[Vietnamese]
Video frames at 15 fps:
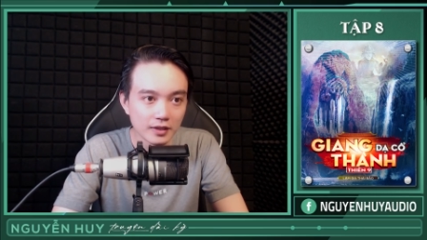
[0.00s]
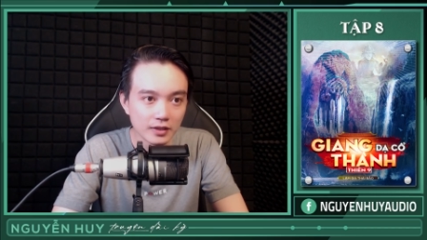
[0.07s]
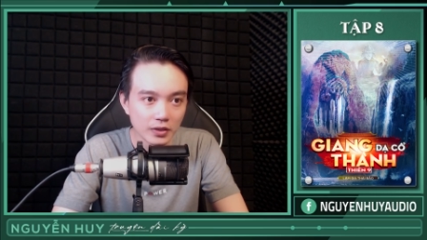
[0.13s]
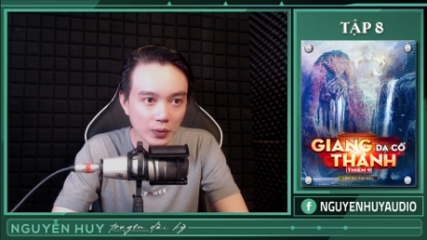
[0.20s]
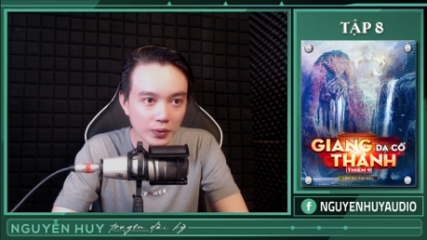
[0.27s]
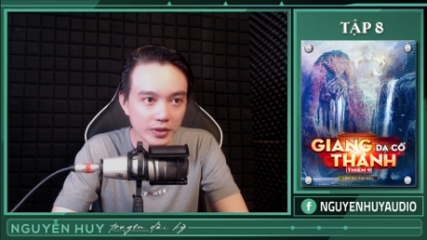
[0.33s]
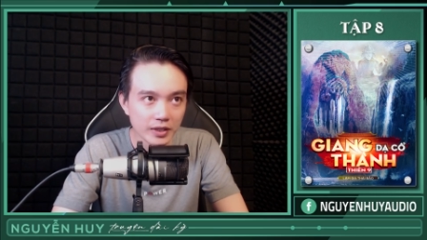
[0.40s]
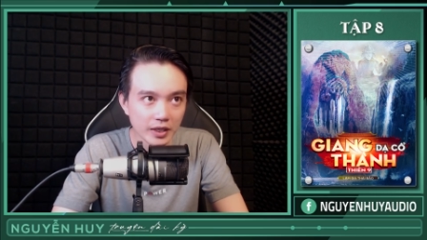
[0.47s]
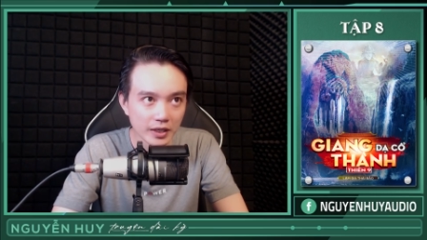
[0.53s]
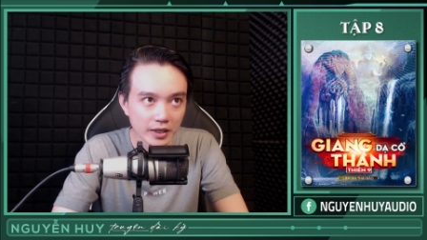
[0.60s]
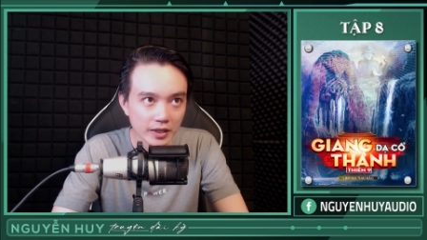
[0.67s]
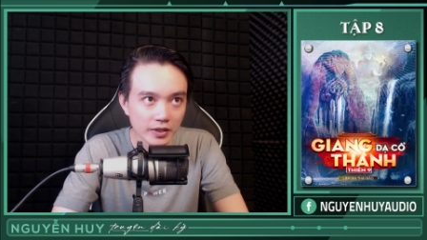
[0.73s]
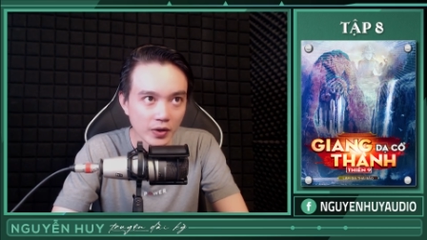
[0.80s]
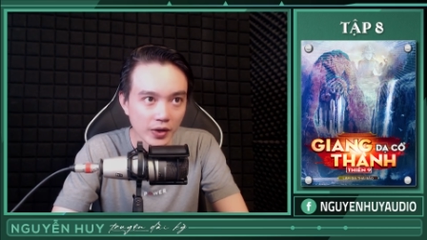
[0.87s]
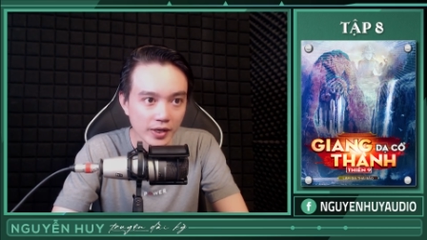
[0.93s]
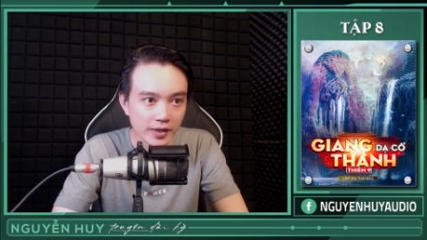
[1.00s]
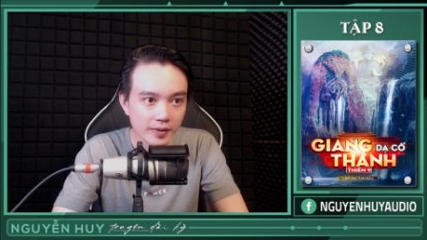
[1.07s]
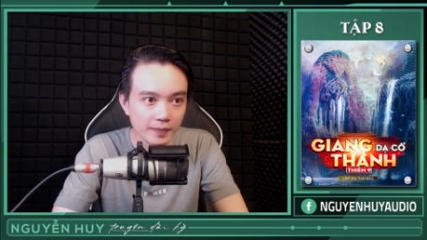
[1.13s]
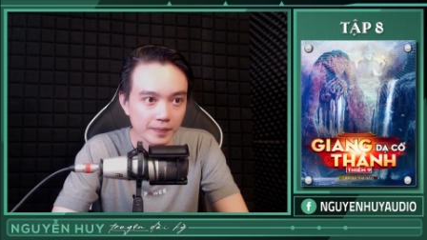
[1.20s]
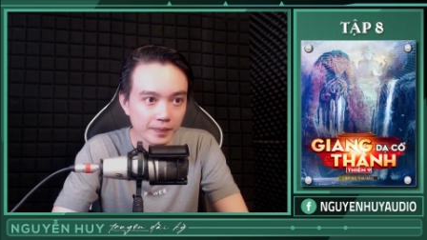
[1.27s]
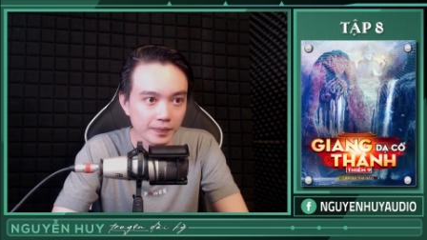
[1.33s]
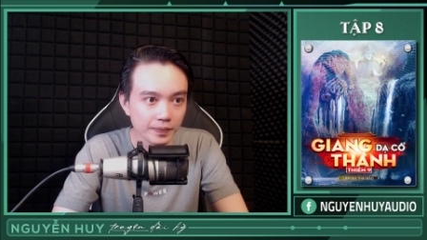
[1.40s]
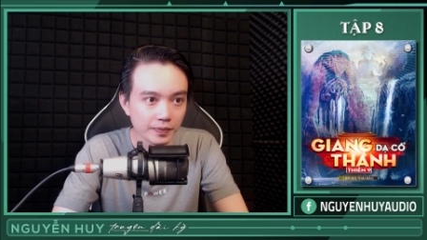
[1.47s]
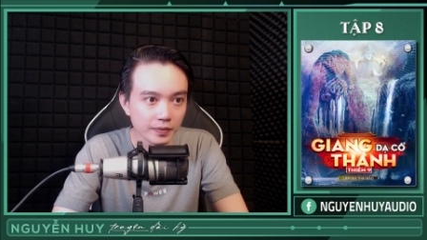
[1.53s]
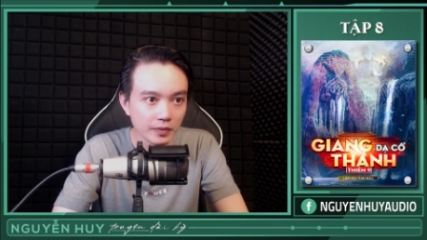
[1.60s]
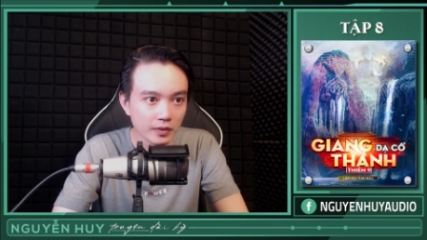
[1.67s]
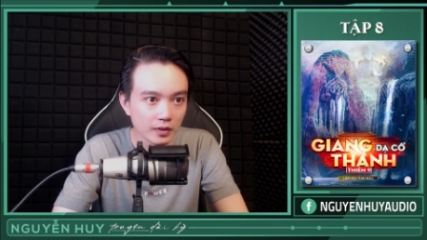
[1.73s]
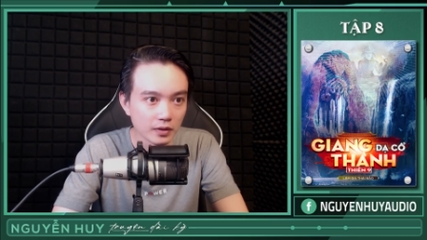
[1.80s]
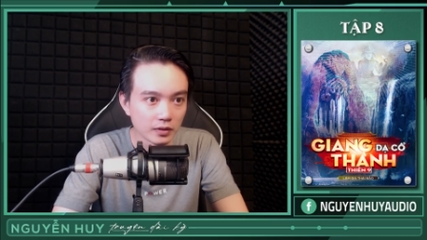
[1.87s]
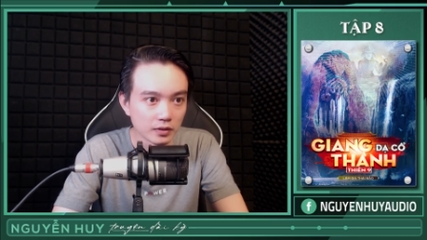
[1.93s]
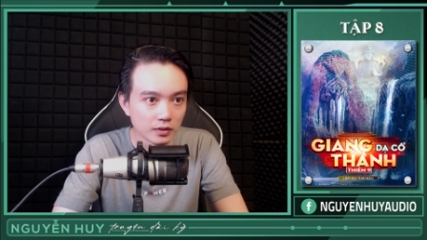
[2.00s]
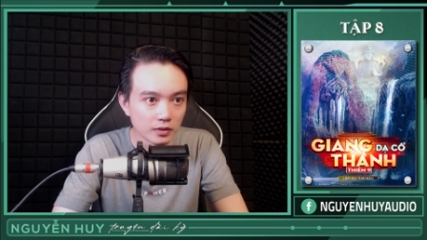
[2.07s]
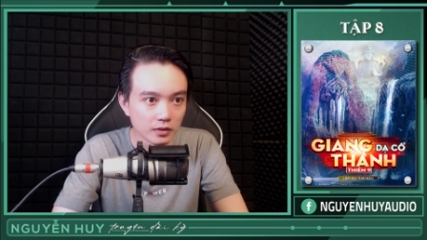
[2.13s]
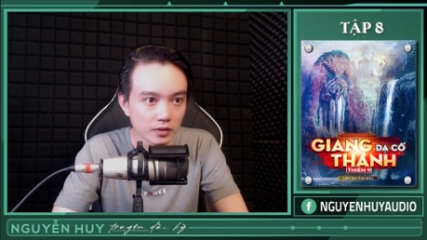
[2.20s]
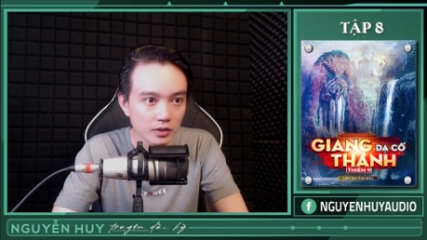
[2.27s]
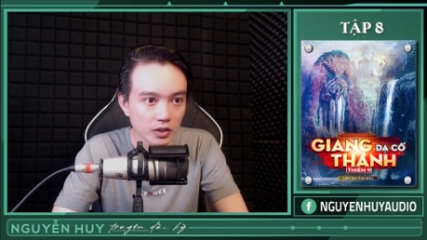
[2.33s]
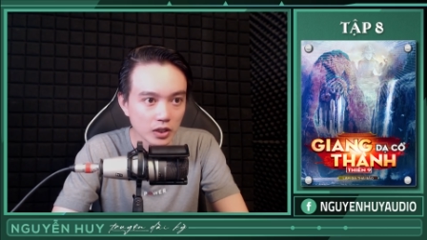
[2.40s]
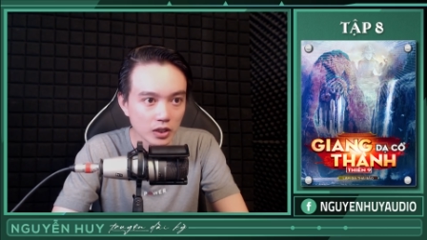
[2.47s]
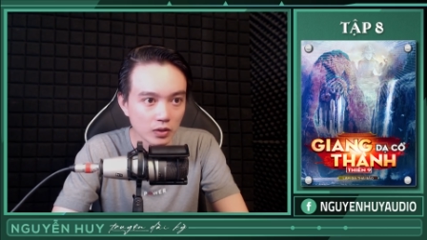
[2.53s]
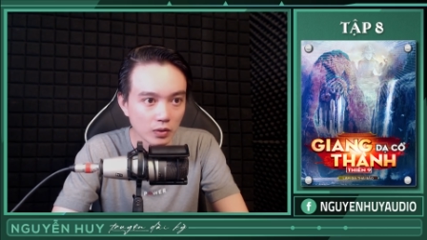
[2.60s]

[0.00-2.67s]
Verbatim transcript: Tôi chân hững hỏi: "Chú